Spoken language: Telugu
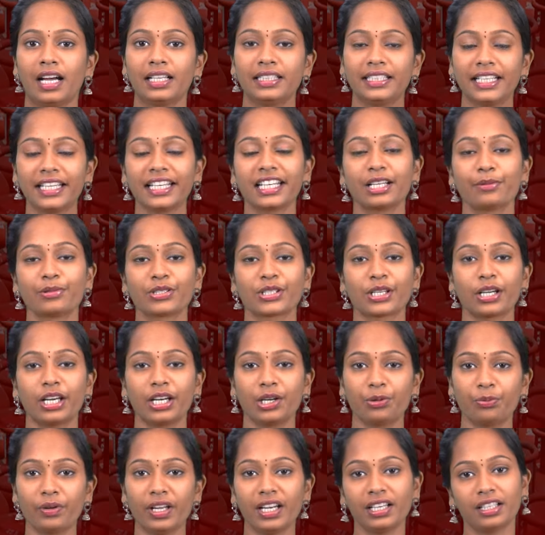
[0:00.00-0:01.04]
అందరికీ
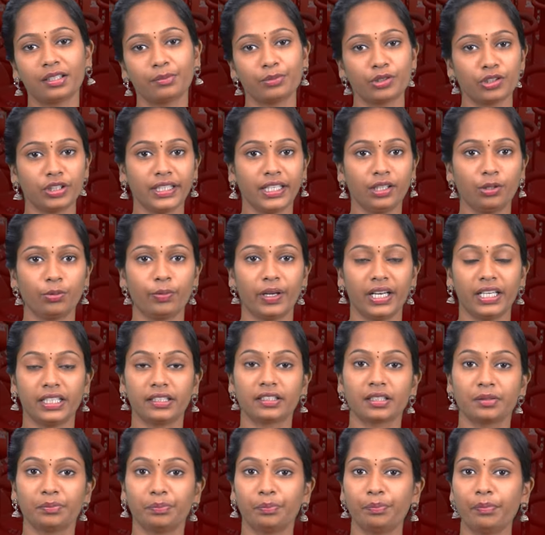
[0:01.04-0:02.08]
నమస్కారం వెల్కమ్ టు తెలుగు
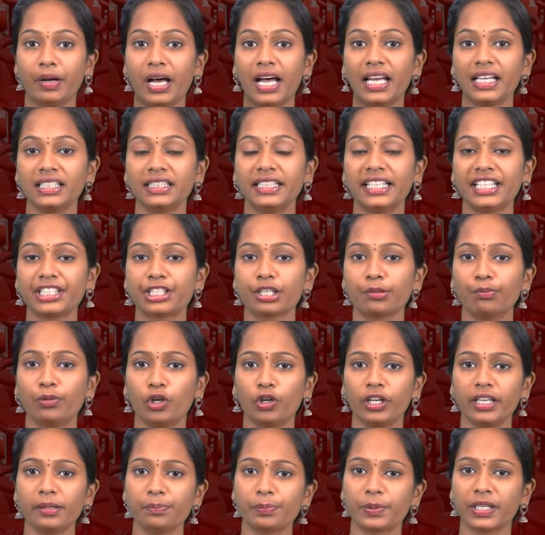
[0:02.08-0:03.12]
బలెట్
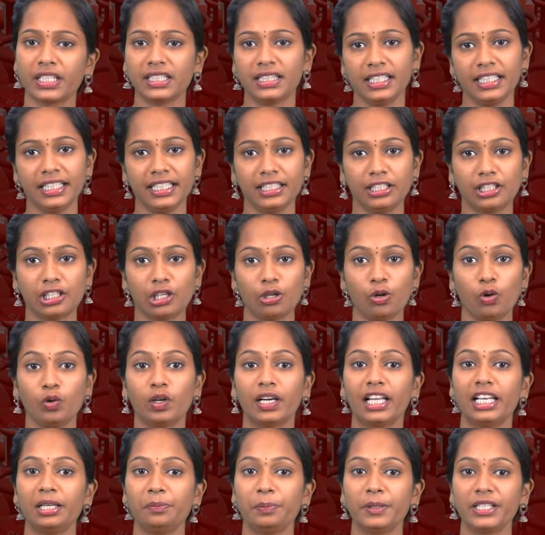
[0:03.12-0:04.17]
భారతదేశంలోని ప్రతి ఇంట్లో
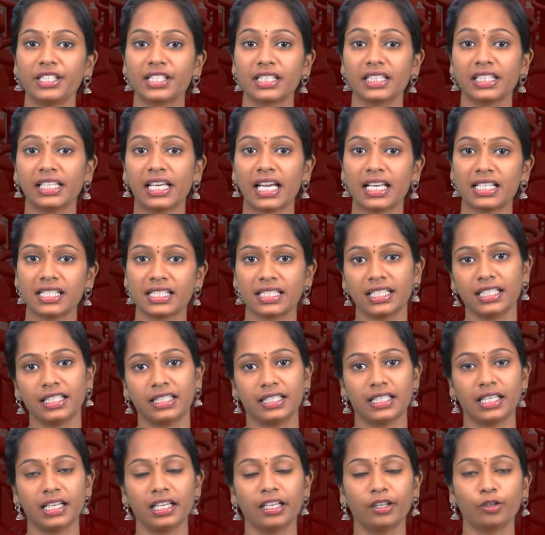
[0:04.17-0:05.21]
ఎల్పిజి గ్యాస్
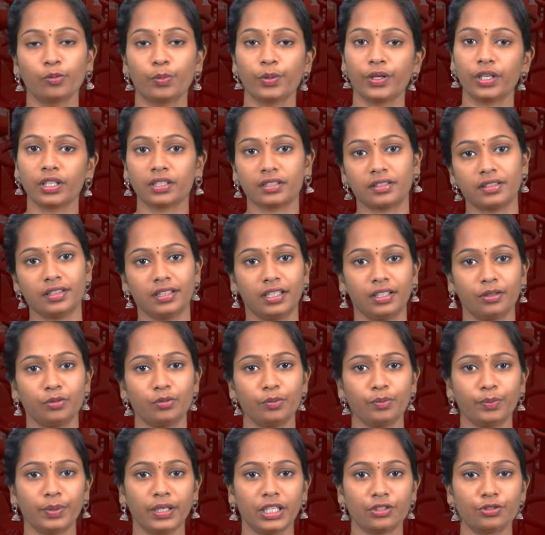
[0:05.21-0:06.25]
సిలిండర్లను ఉపయోగిస్తున్నారు
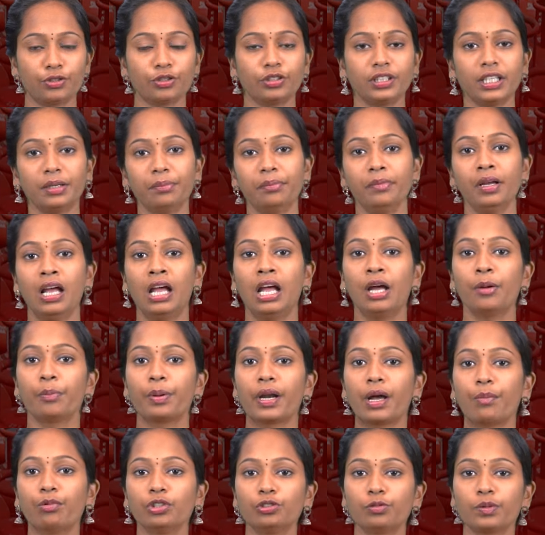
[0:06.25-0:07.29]
ప్రస్తుతం
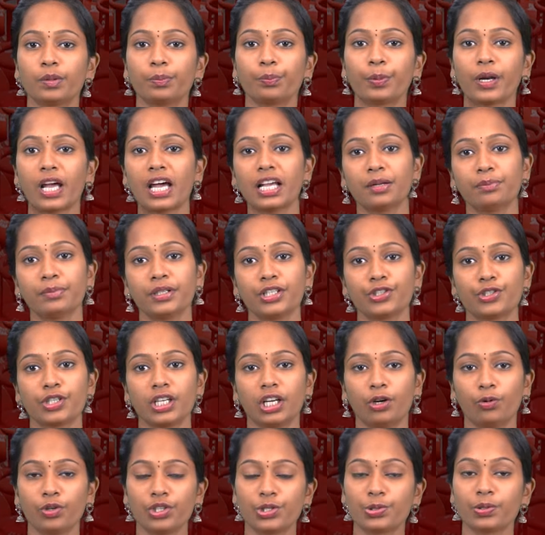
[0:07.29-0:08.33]
ప్రభుత్వం
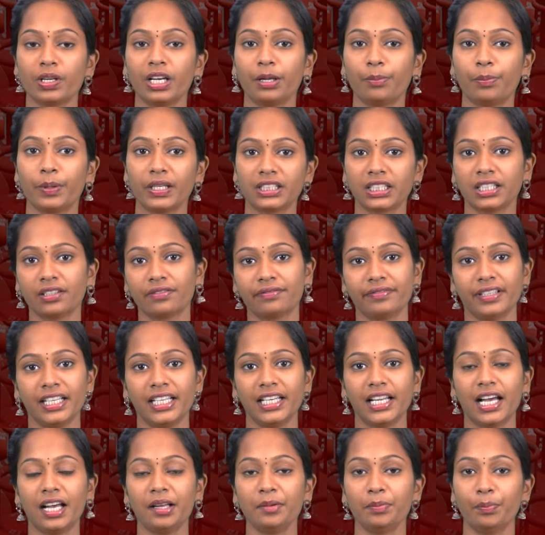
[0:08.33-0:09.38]
ప్రారంభించిన ఉజ్వల పథకం
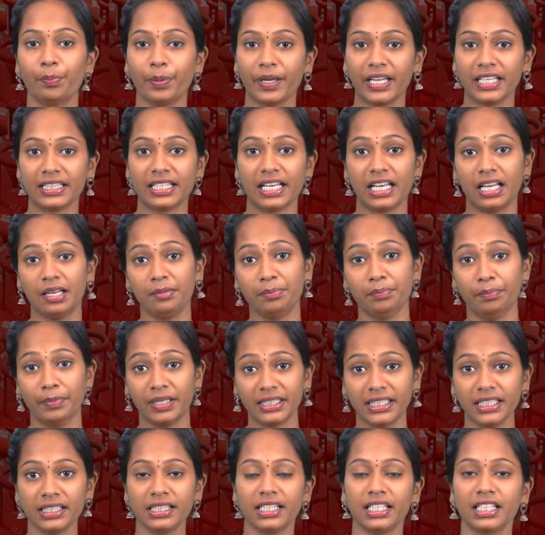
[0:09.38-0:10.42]
వల్ల పేద
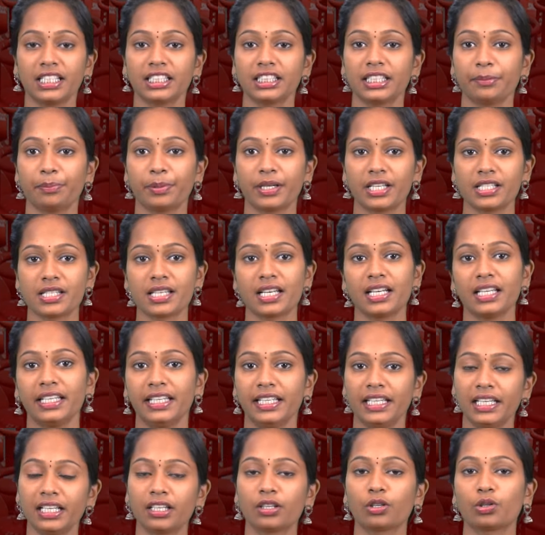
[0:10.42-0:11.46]
మధ్యతరగతి ప్రజల
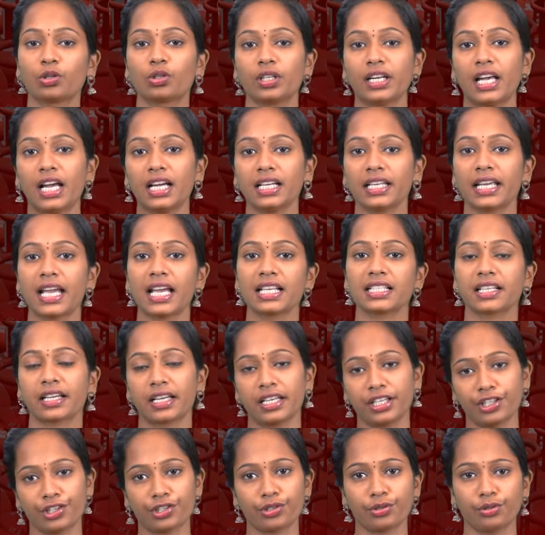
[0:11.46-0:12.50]
ఇళ్లకు కూడా గ్యాస్
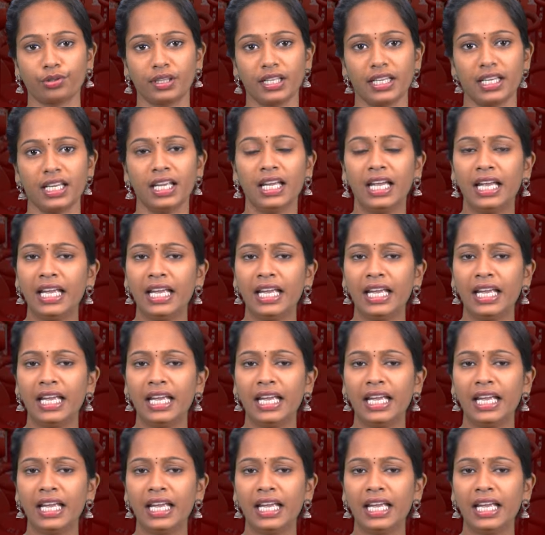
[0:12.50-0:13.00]
కనెక్షన్ ఉంది